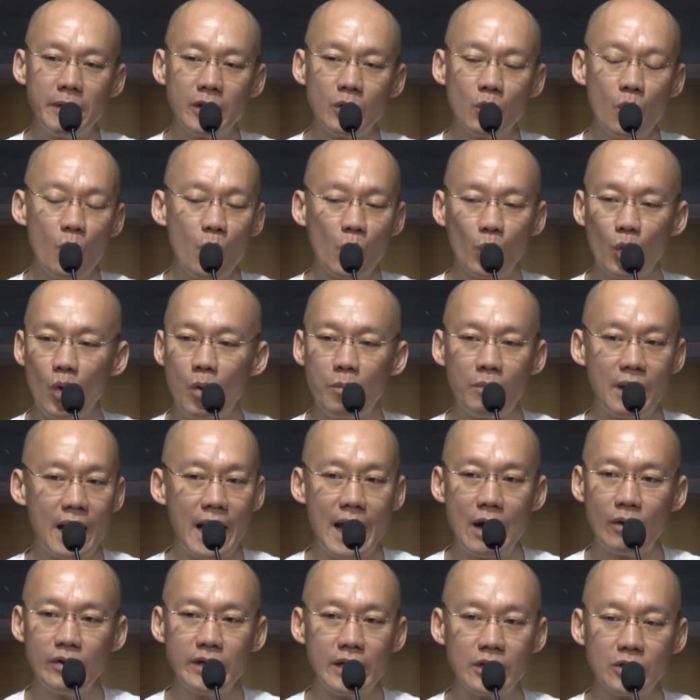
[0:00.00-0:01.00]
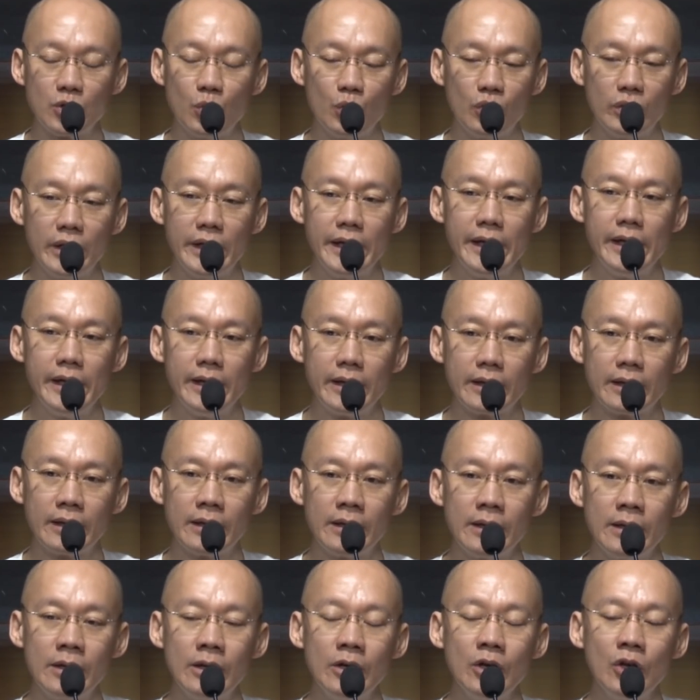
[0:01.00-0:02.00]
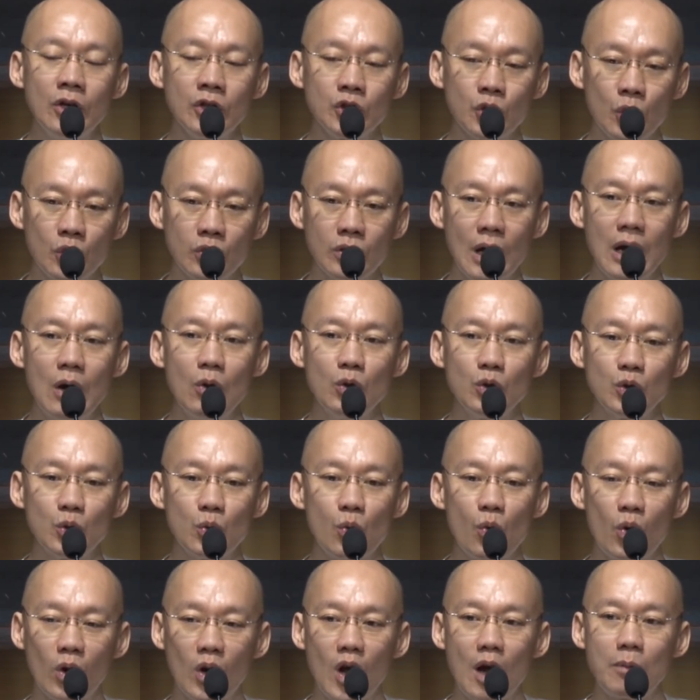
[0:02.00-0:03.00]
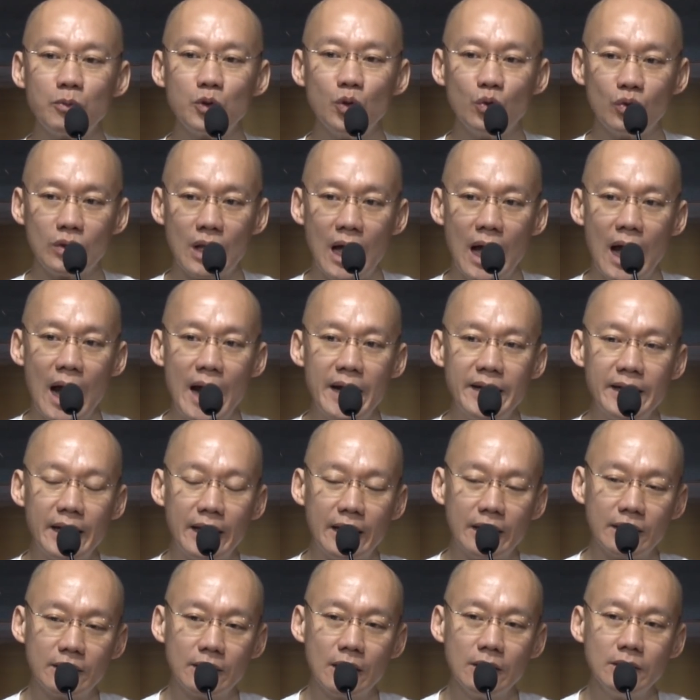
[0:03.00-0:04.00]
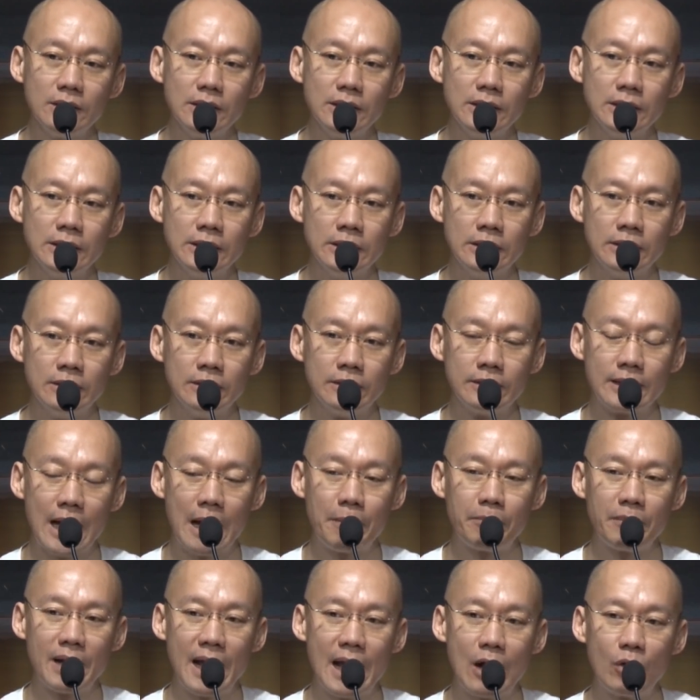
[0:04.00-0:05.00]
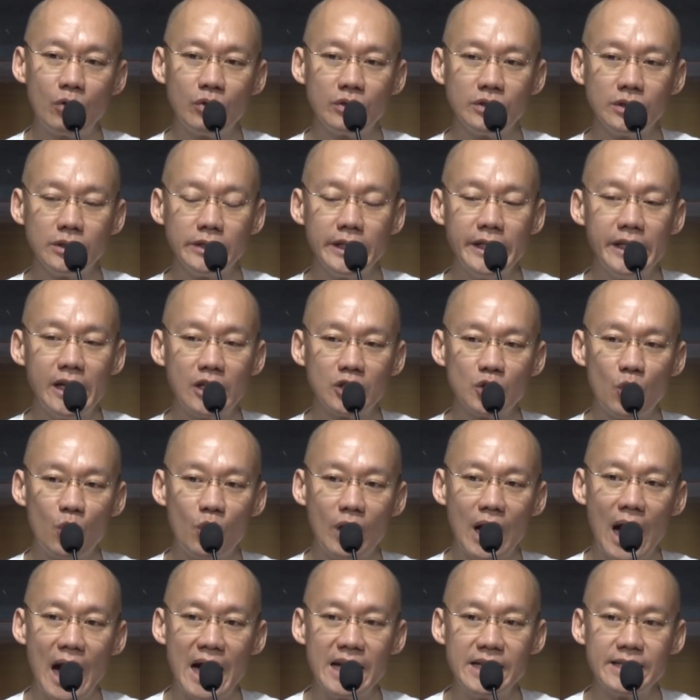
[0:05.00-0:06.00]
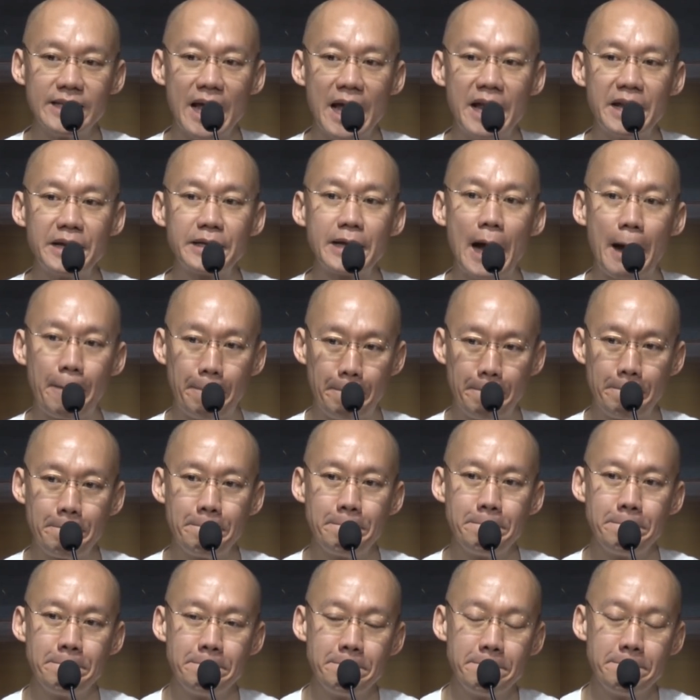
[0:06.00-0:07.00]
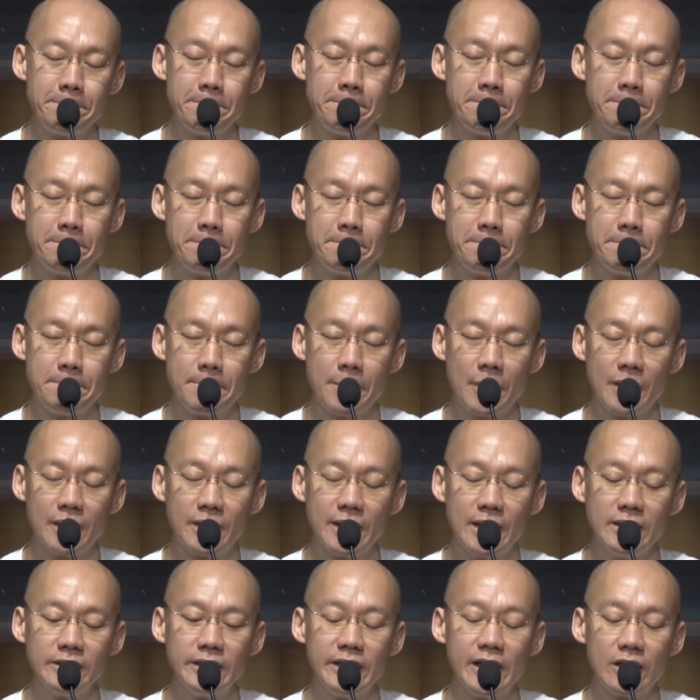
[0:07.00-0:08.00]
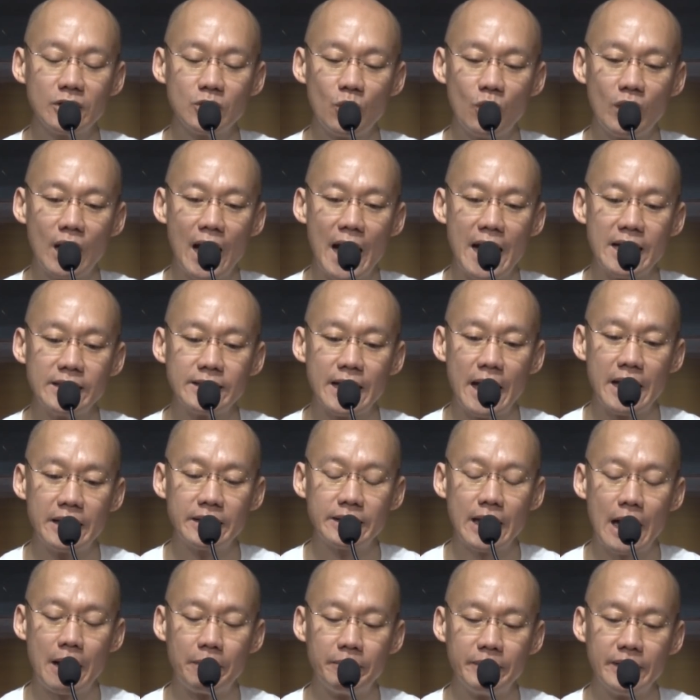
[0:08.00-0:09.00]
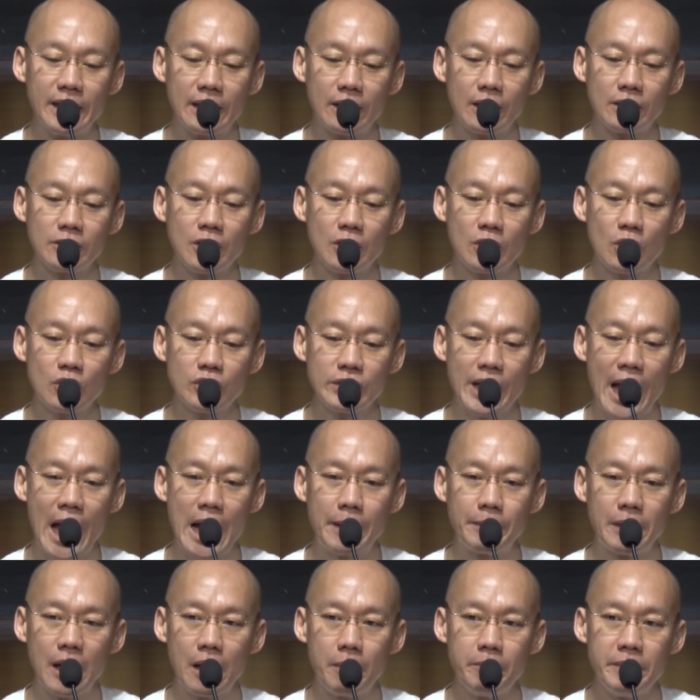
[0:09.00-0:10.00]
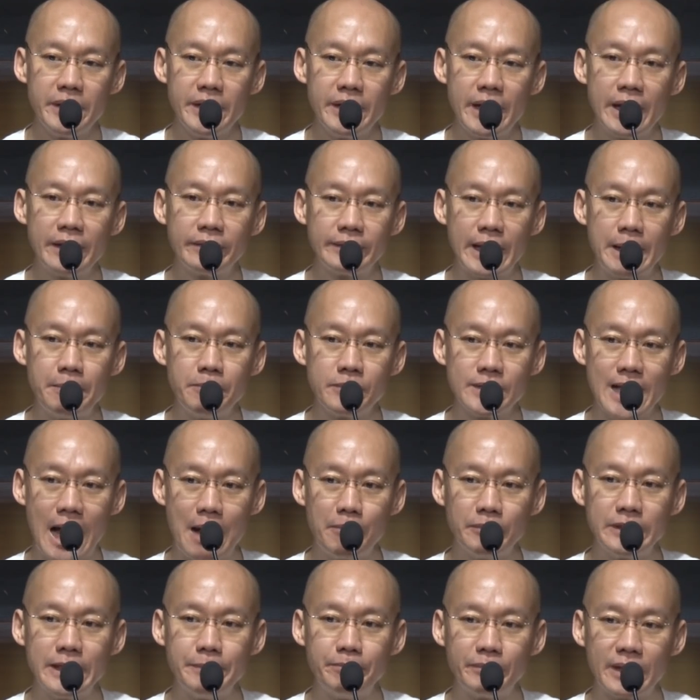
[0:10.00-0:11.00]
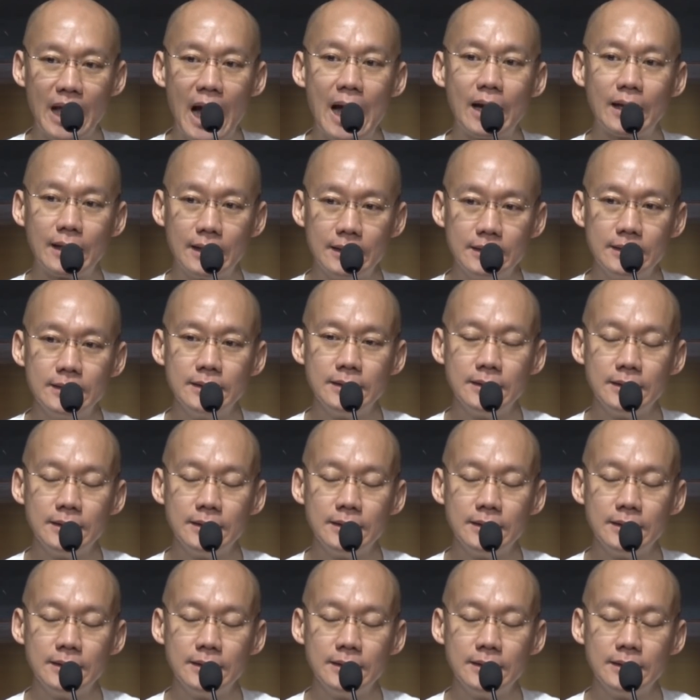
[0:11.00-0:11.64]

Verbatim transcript: จีมโนรวมแล้วเนี่ยสุทธิ จนเข้าสู่รอบสุดท้ายเนี่ยก็คือนับแล้วเสียสงไขแสนกับ ในเสียสงไขแสนกับเนี่ยก็จะต้องสร้างบารมีให้เต็ม 30 ทัศ